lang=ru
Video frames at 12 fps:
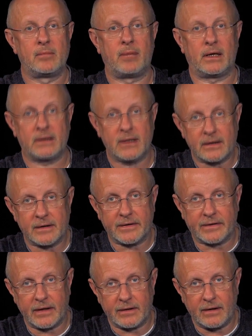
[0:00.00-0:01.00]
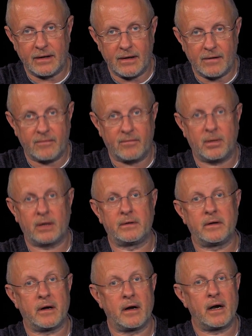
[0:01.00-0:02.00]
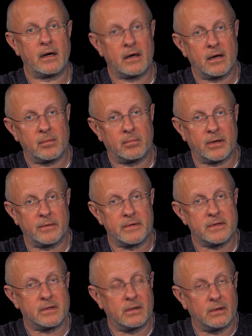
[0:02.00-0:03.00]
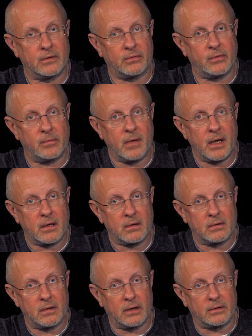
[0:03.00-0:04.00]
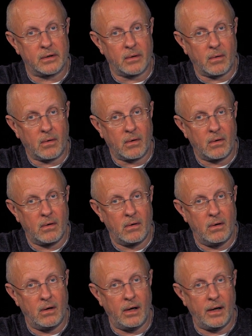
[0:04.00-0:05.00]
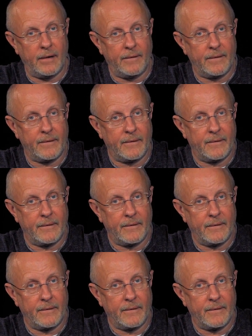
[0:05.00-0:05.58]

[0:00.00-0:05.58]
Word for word: По данной статье вполне реально провести на тюрьме до трех лет.